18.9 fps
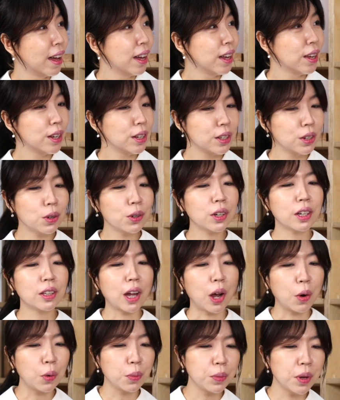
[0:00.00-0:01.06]
네, 이렇게
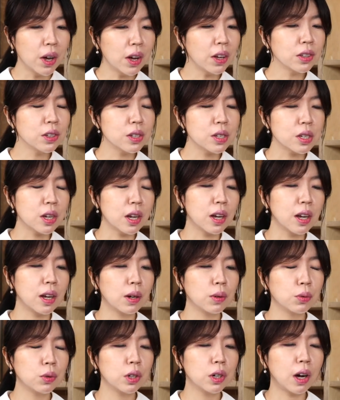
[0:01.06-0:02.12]
나오면
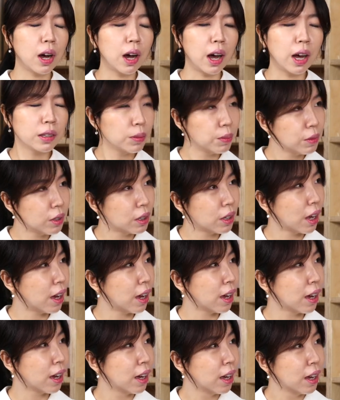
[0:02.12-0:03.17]
이제 우리가
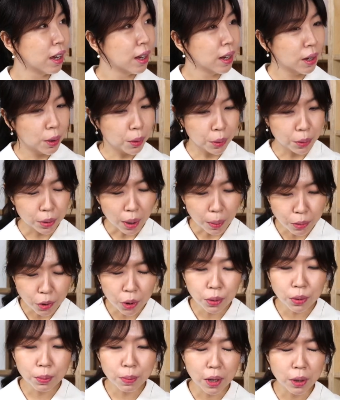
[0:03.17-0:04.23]
아닙니다. 어,
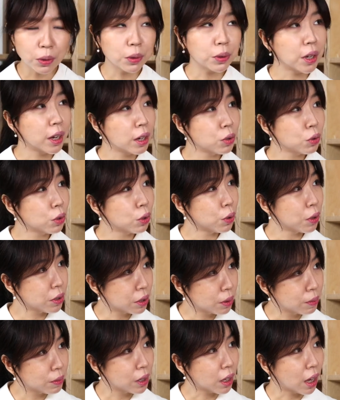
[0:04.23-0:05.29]
3천만 원에 해주기로
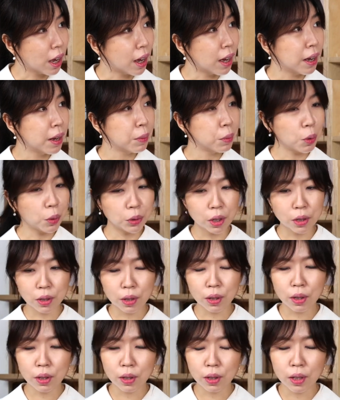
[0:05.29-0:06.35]
했습니다. 뭐
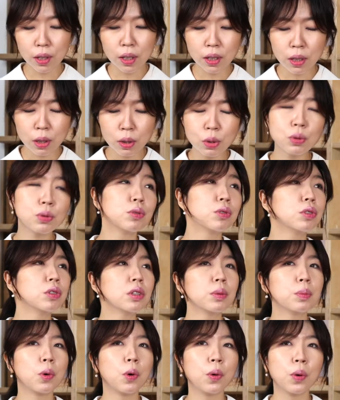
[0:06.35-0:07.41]
내지는 이
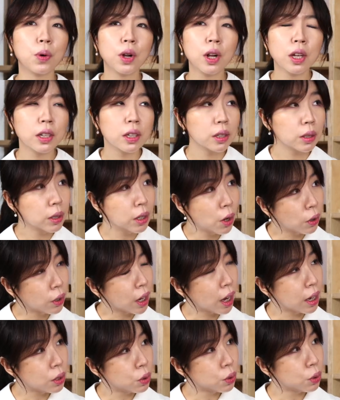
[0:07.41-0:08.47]
신축을 뭐 2억에
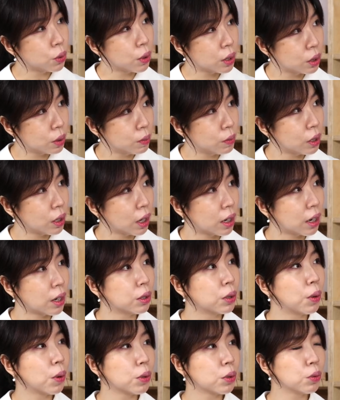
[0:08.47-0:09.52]
해주기로
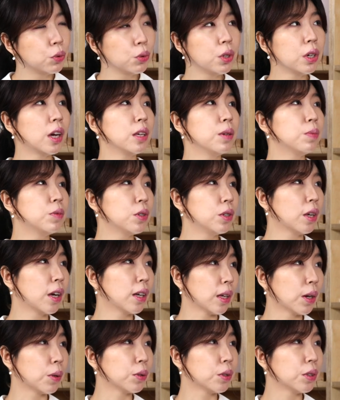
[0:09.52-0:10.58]
했습니다라는 거를 우리가
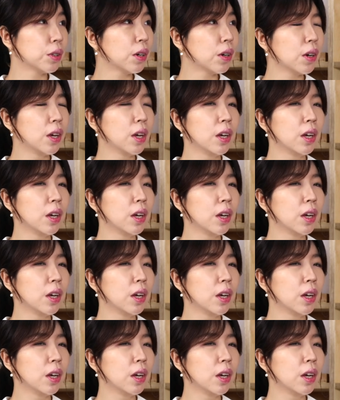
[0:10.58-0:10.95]
입증해야 되거든요.